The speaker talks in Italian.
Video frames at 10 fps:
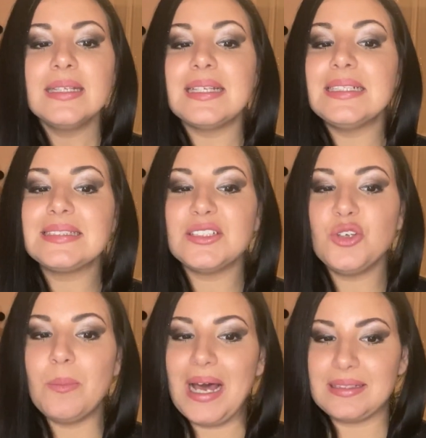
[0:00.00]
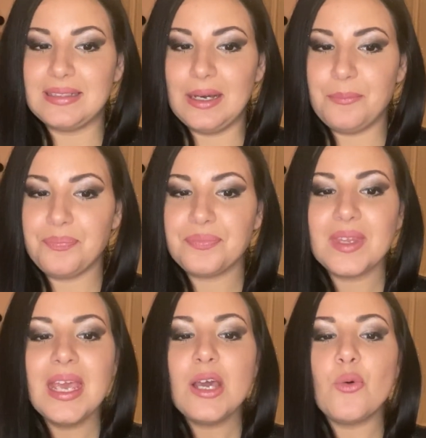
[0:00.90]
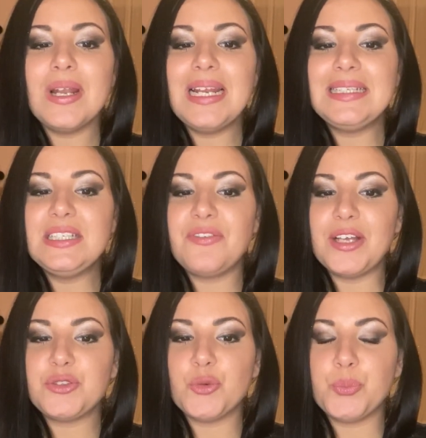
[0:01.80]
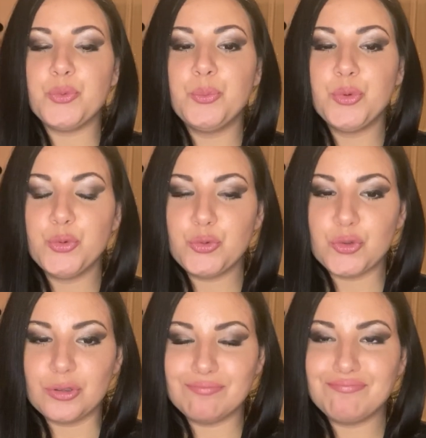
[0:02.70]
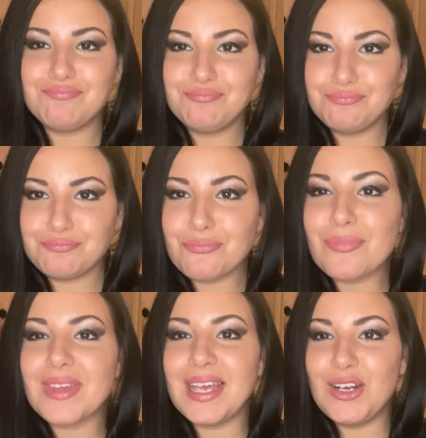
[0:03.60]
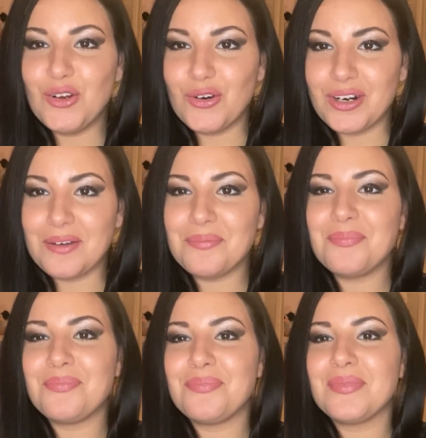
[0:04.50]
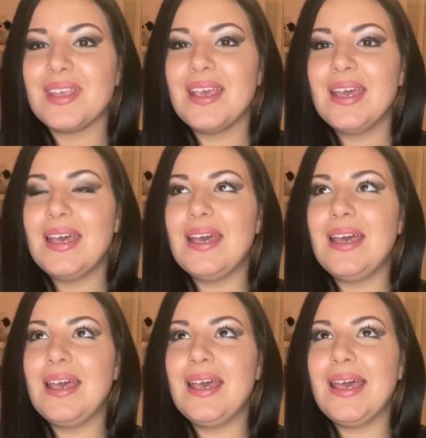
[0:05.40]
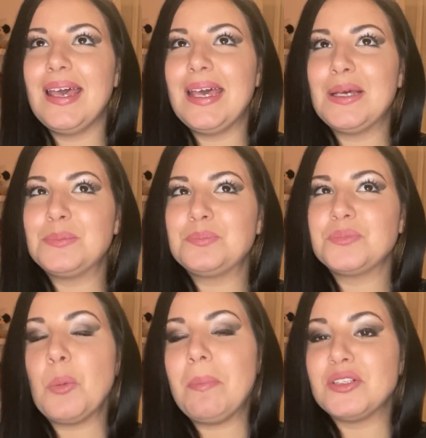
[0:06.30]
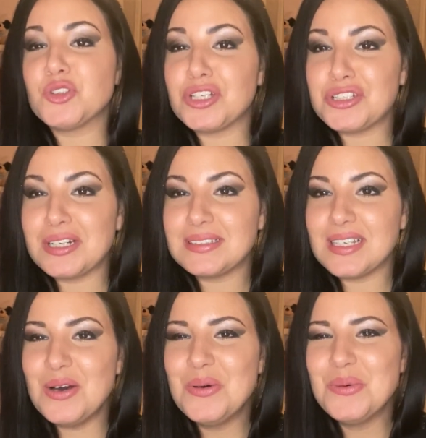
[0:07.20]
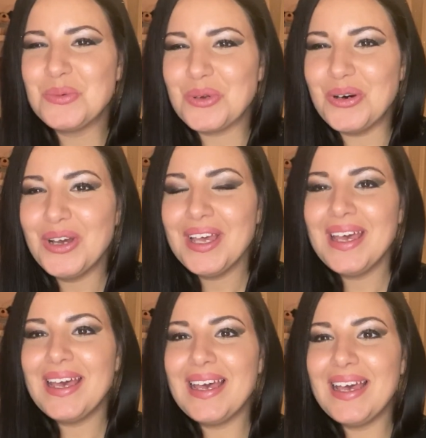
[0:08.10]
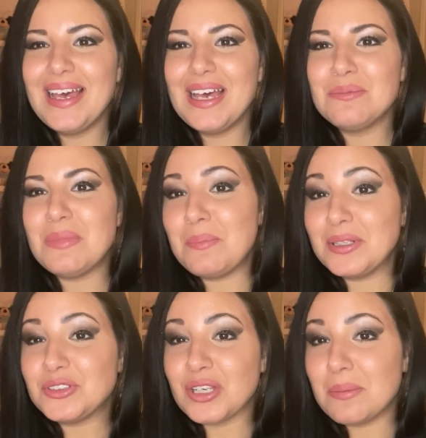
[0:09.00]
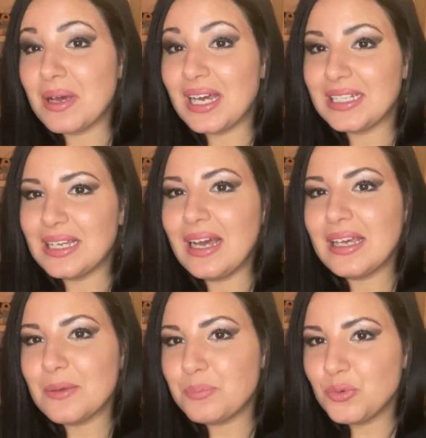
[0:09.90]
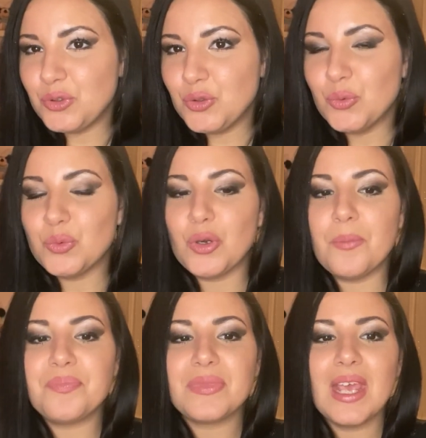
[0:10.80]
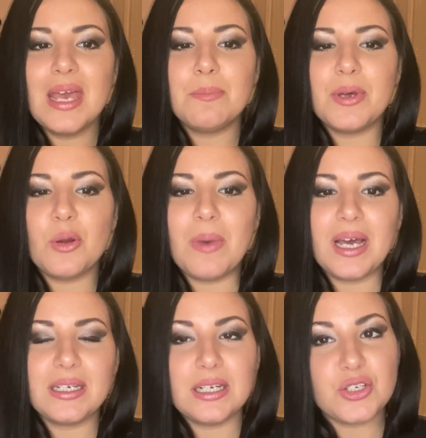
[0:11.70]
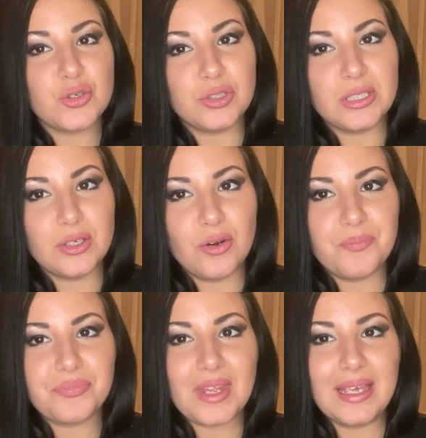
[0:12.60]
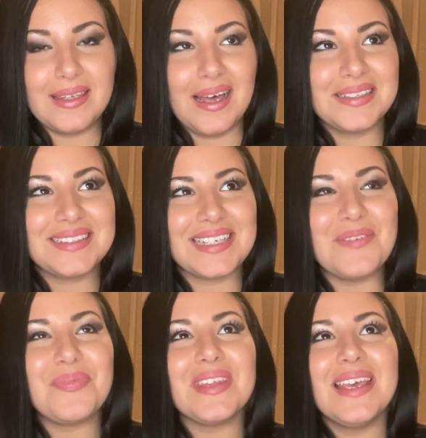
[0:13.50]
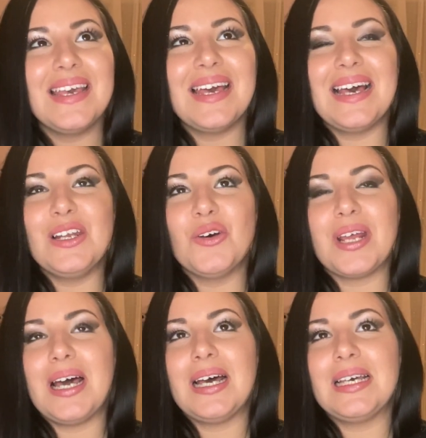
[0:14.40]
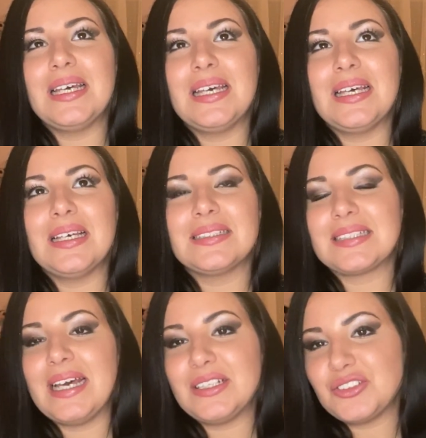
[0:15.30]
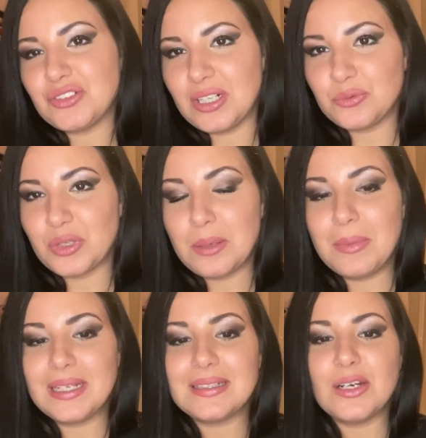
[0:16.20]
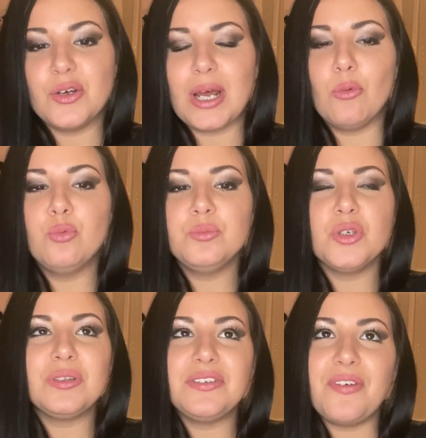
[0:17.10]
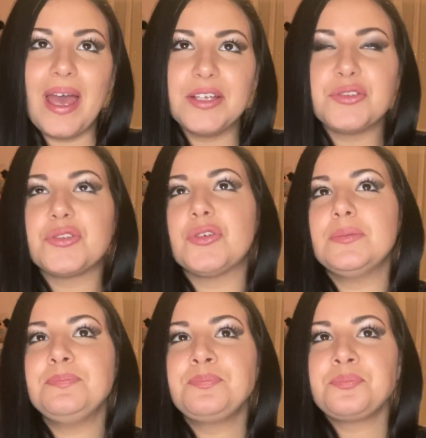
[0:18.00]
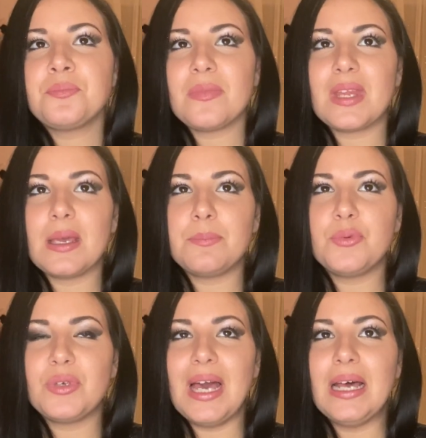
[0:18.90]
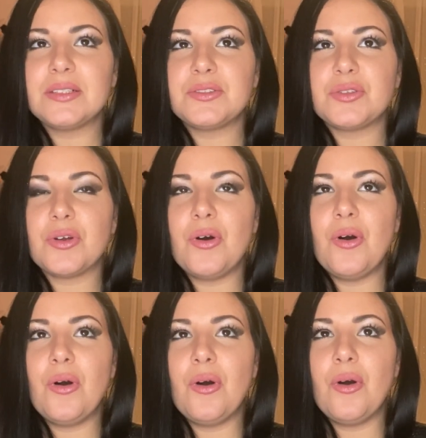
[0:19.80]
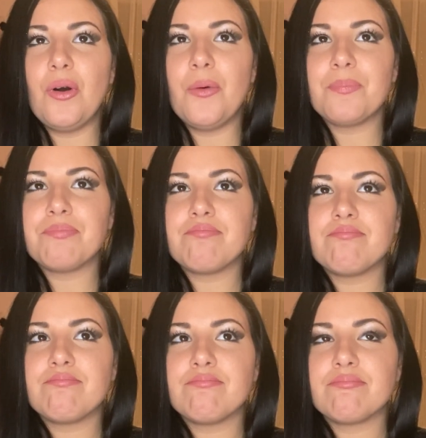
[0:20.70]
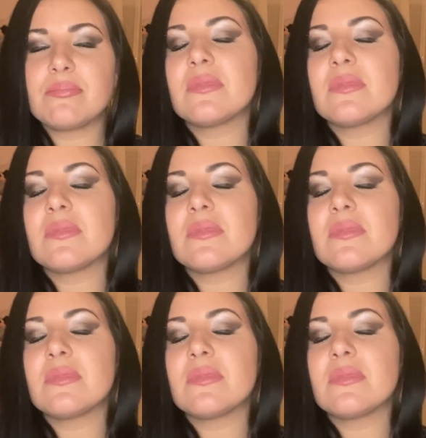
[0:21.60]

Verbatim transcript: Terza domanda, qual è il difetto più brutto? Mm, e allora... Eh, non penso che ce ne sia uno, eh, ma penso che magari anche più di uno però magari lascio dirlo agli altri. E allora eh, scherzo naturalmente. Allora, un mio difetto mh, mm, più che altro... Mh, mm,